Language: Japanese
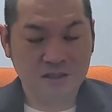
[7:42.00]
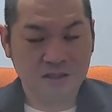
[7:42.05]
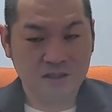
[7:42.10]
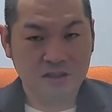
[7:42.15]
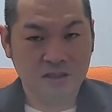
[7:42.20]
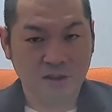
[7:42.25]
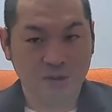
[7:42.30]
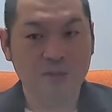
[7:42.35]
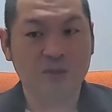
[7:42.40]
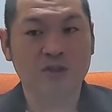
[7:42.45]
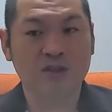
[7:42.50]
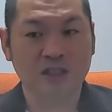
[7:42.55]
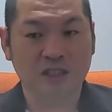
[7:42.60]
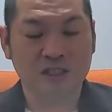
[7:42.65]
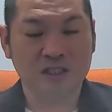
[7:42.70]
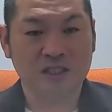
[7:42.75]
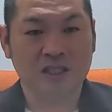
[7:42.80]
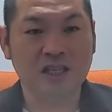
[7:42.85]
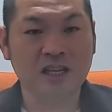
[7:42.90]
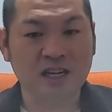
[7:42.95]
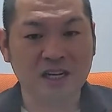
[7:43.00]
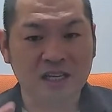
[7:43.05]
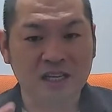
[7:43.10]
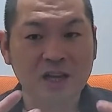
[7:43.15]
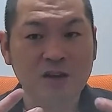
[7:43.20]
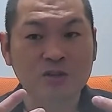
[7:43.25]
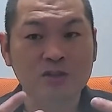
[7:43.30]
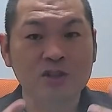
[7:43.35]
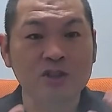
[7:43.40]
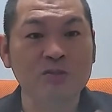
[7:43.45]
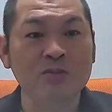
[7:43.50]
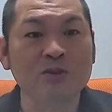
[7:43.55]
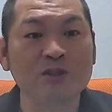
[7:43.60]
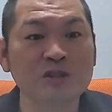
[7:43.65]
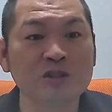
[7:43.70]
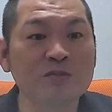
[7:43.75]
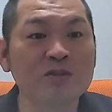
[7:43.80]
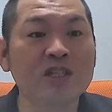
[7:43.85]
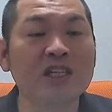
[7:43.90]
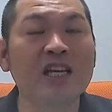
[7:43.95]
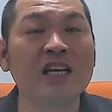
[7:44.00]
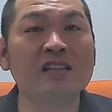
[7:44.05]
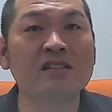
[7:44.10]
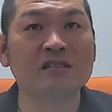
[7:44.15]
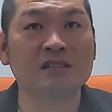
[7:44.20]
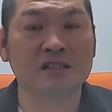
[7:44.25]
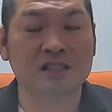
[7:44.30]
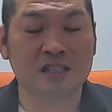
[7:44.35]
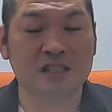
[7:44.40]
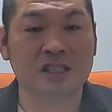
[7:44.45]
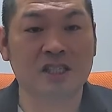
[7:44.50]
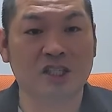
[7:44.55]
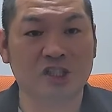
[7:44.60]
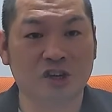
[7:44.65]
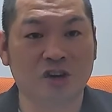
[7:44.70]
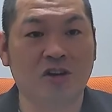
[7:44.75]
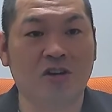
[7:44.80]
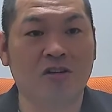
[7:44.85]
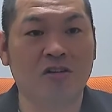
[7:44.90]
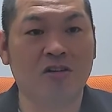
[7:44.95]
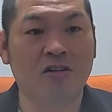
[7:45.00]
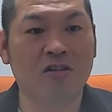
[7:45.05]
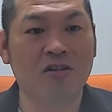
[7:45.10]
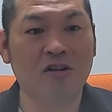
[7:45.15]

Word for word: て思うじゃないですか。だから結構自分に向きやすいんですけど、